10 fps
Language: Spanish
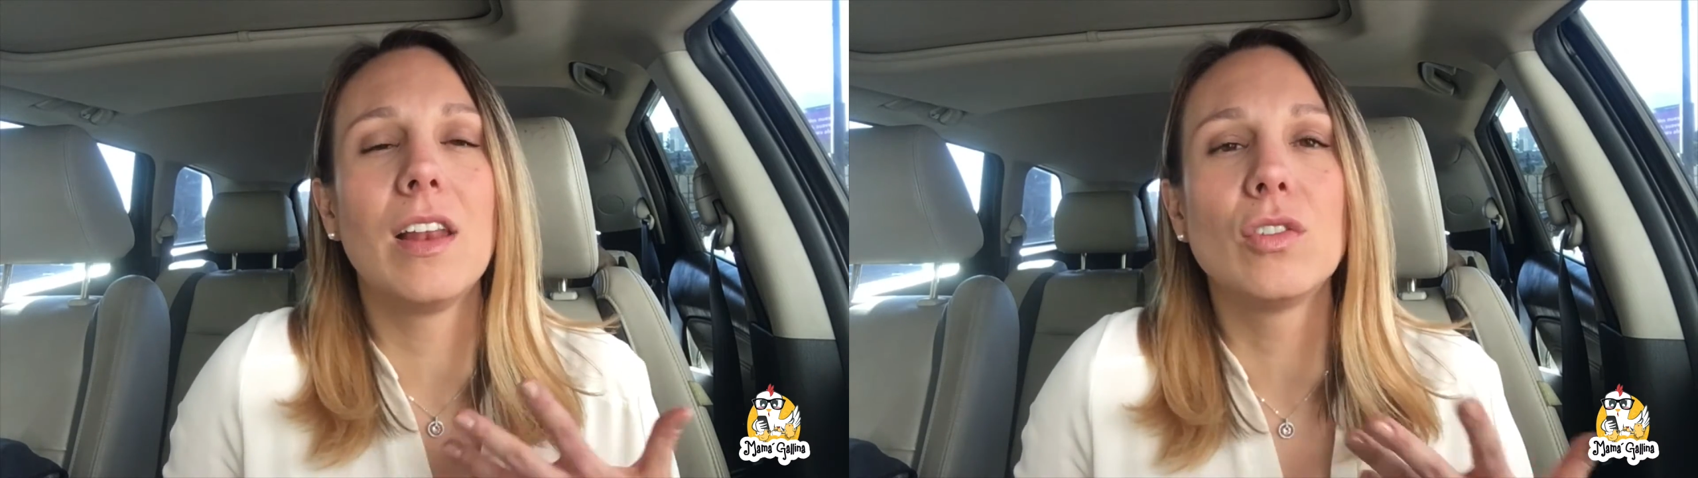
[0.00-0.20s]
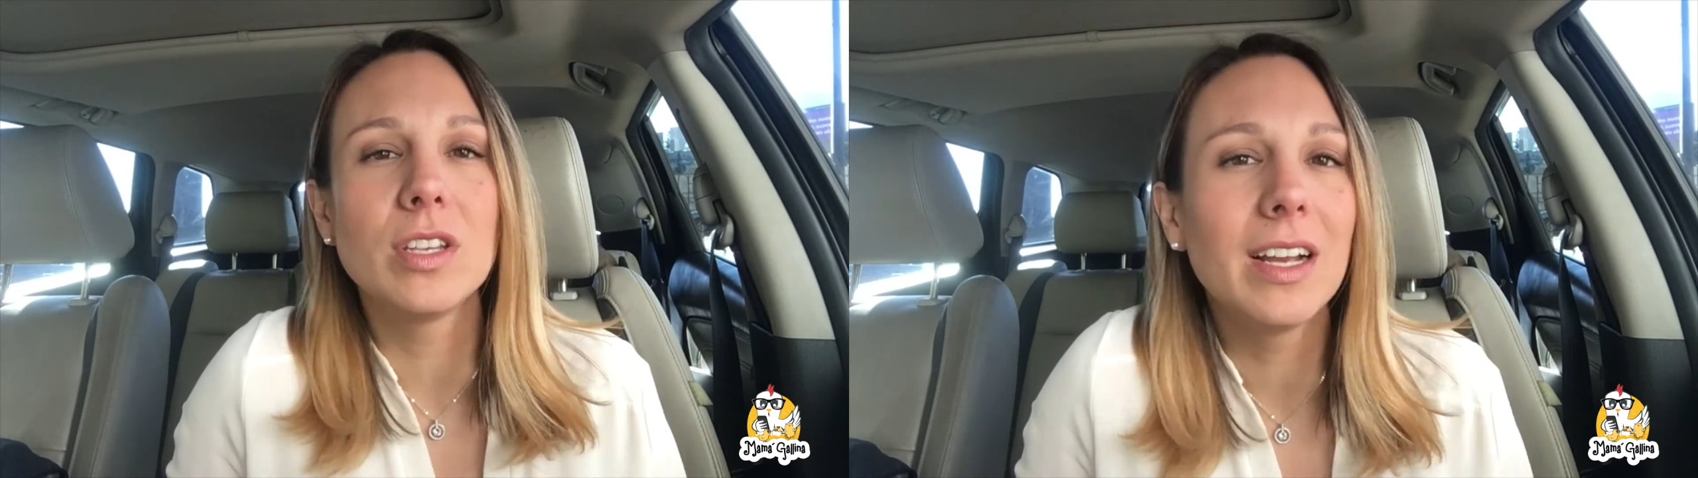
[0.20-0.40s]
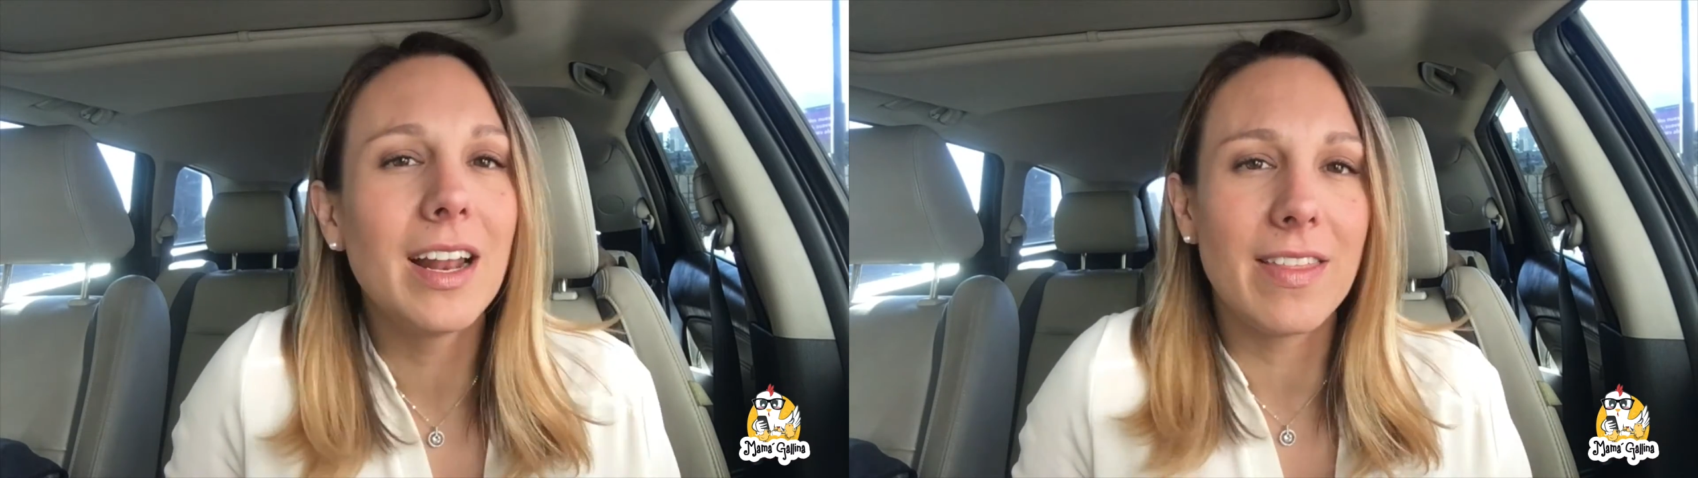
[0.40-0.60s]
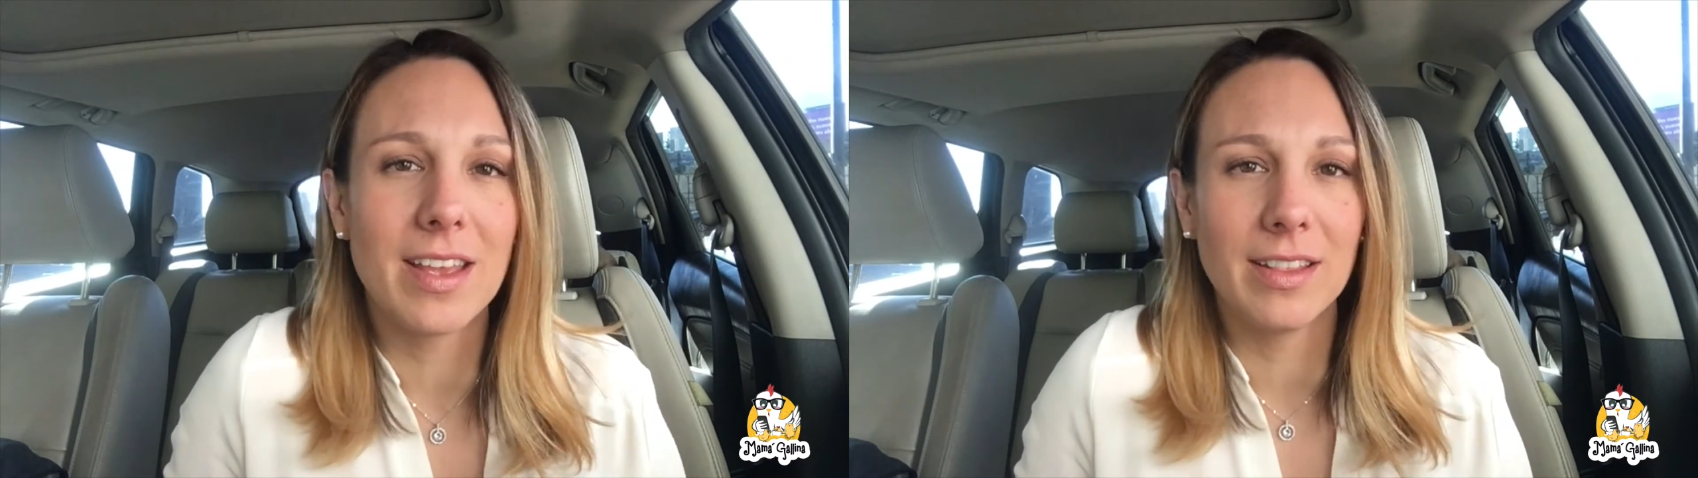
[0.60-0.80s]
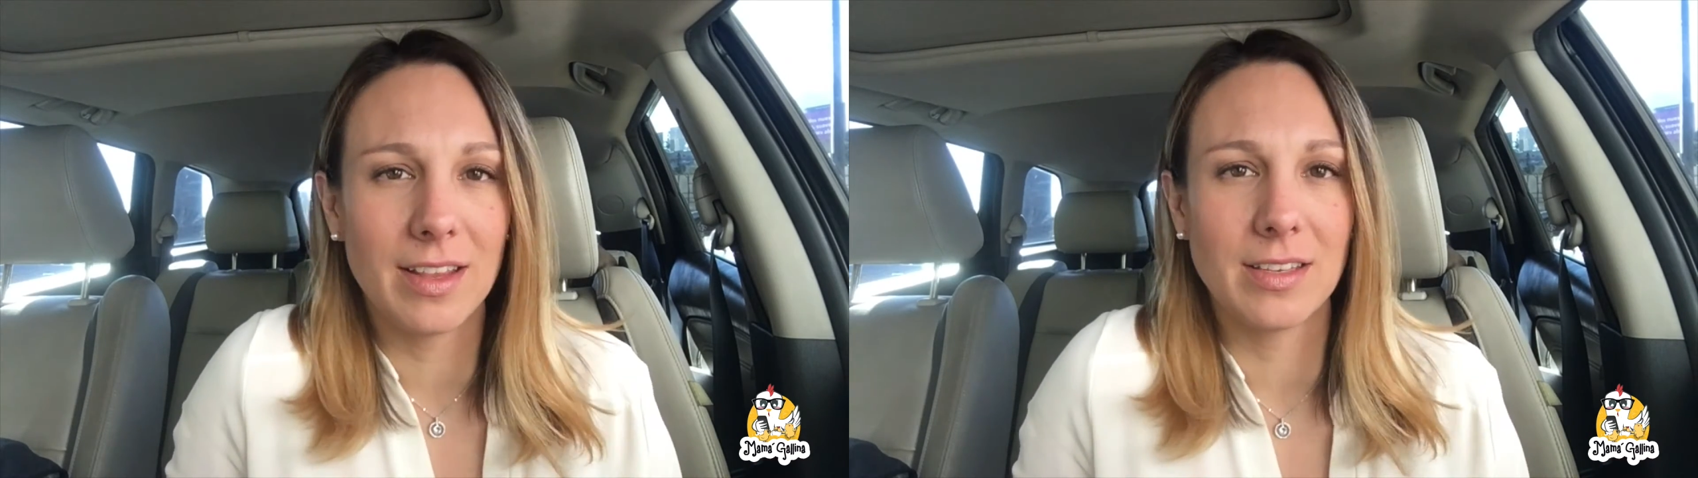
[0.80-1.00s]
los
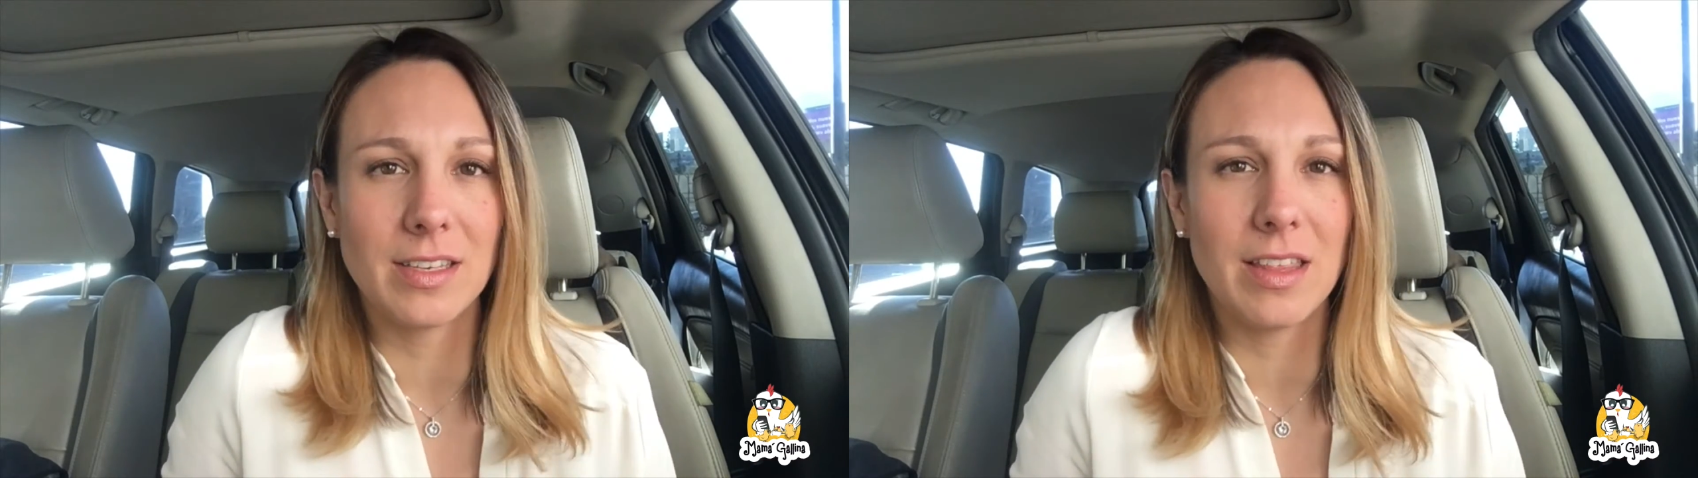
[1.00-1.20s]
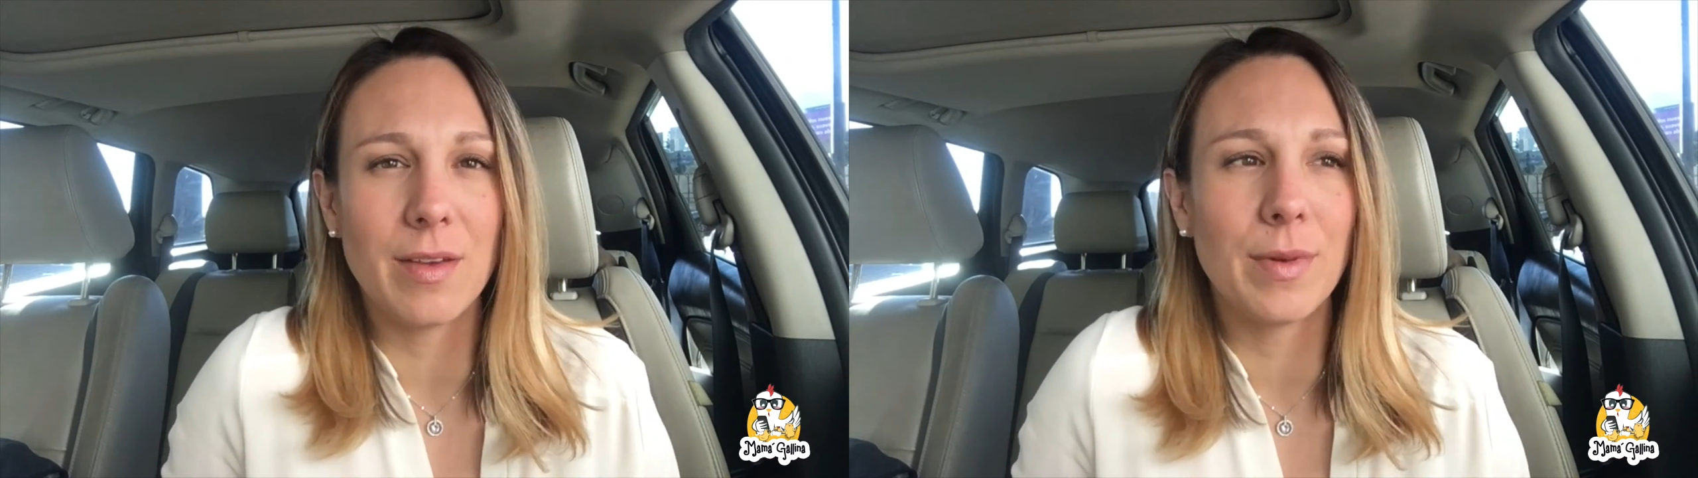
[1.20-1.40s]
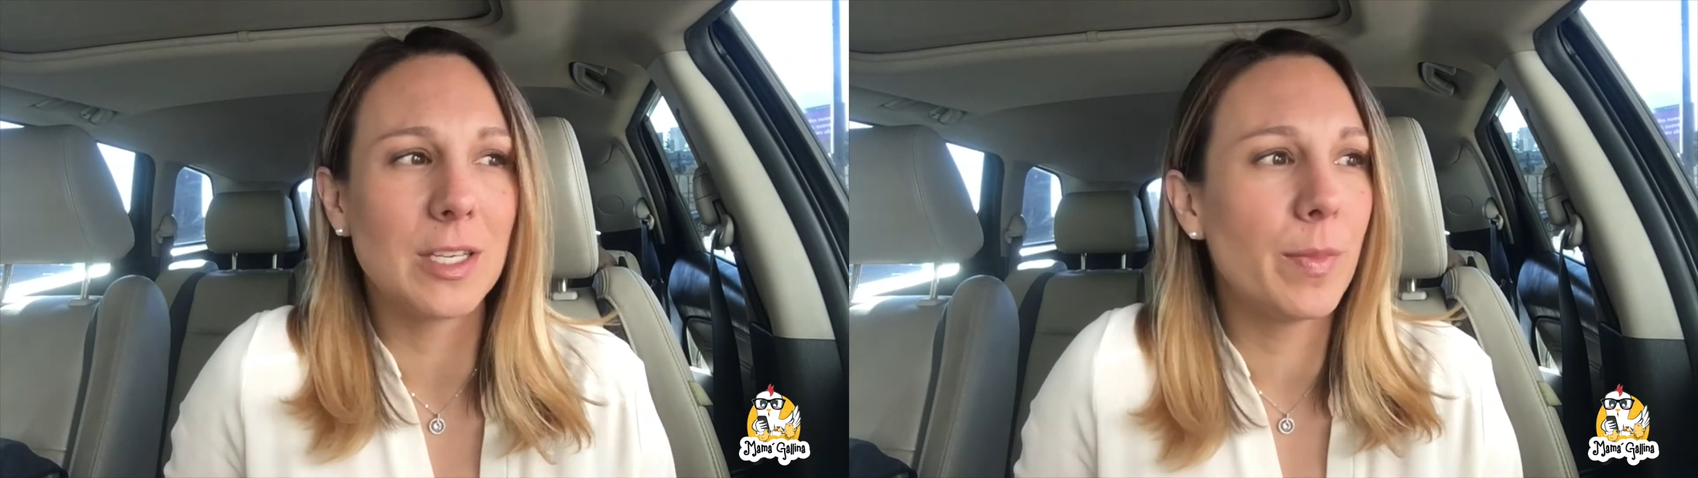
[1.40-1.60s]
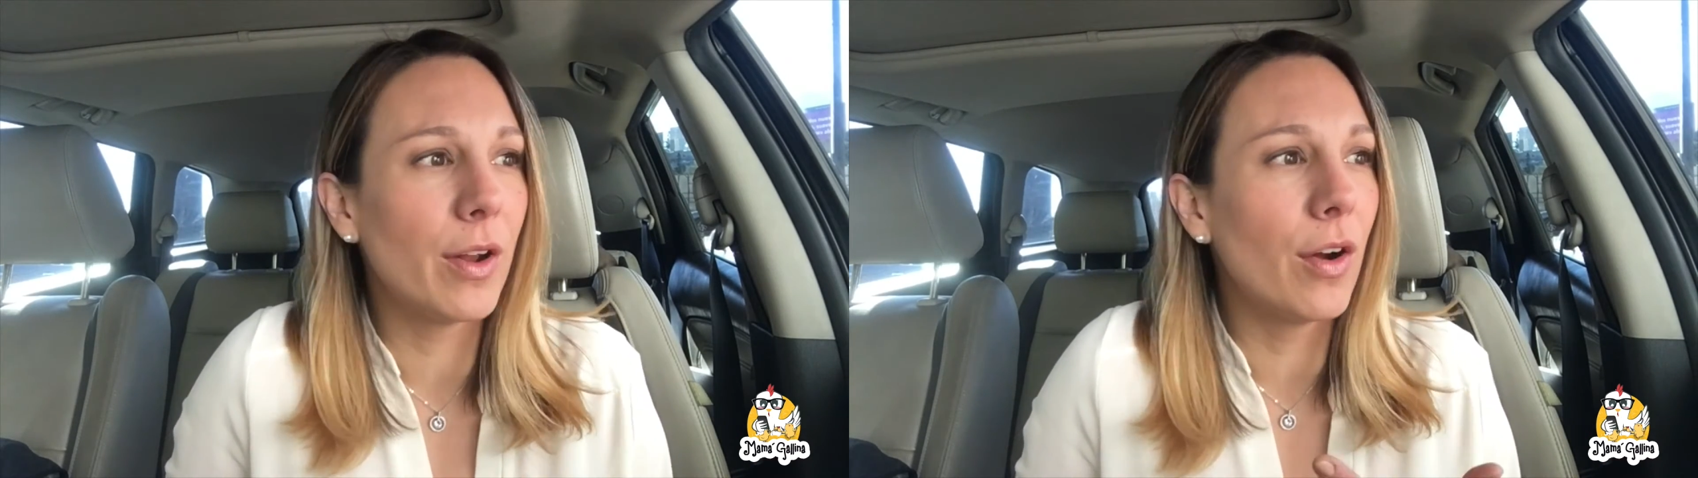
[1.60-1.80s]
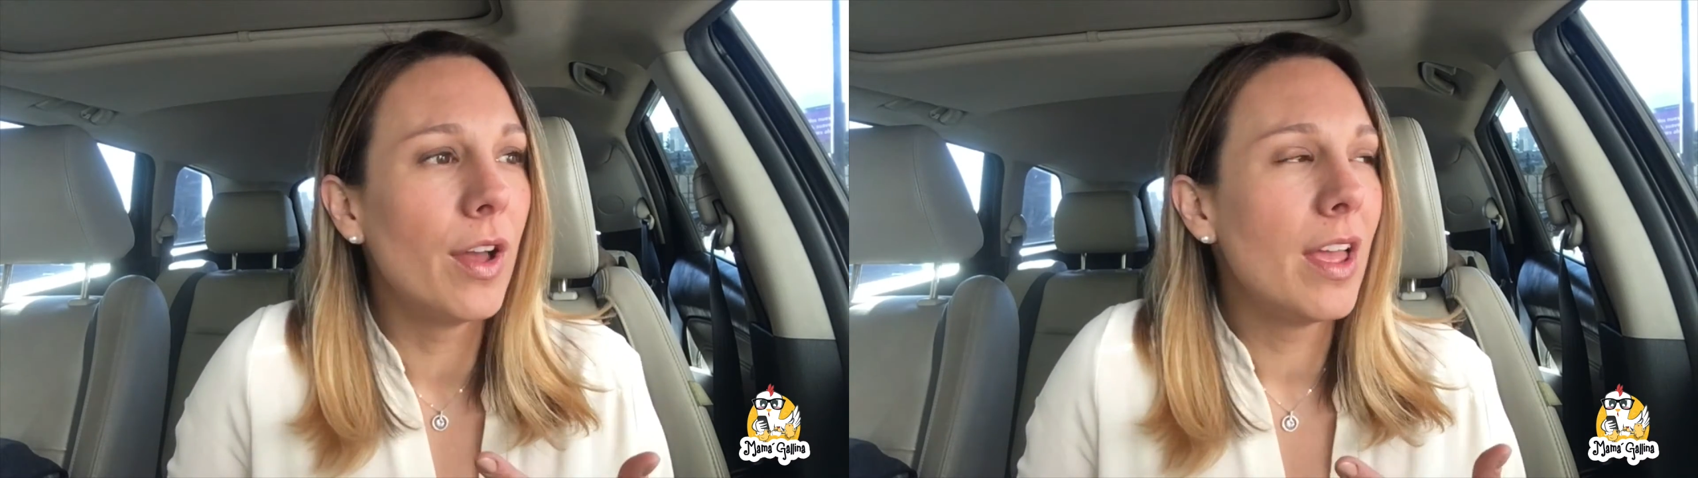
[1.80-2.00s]
ingredientes y demás,
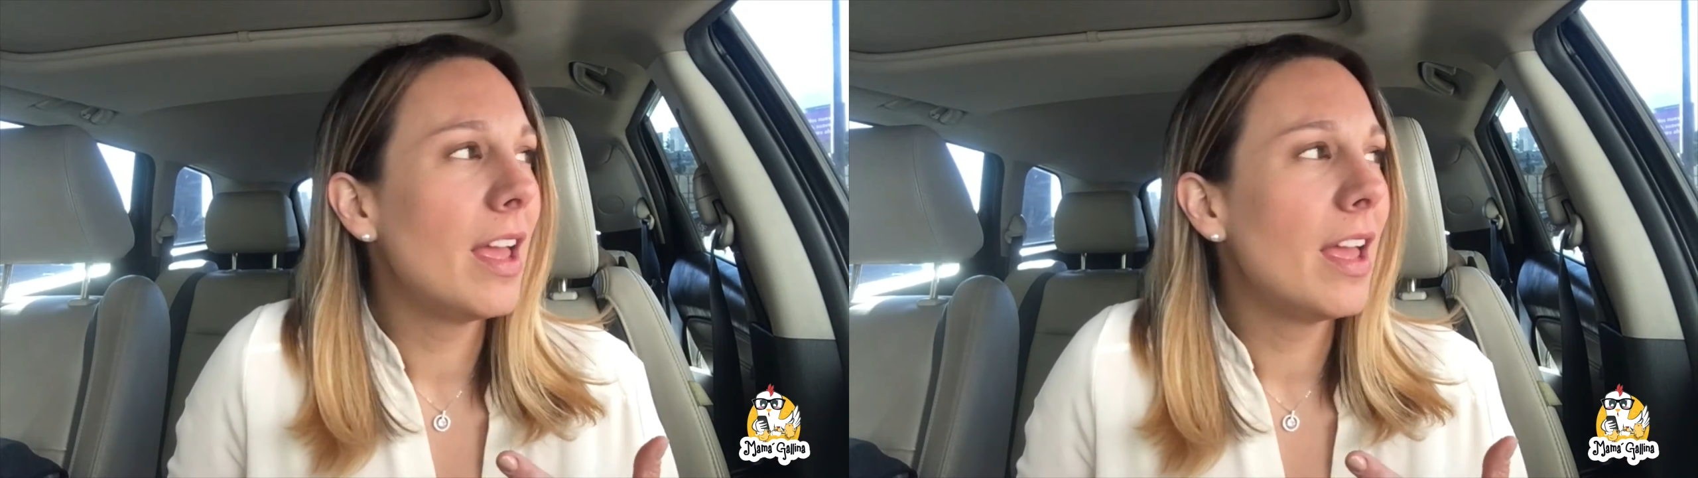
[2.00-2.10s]
pero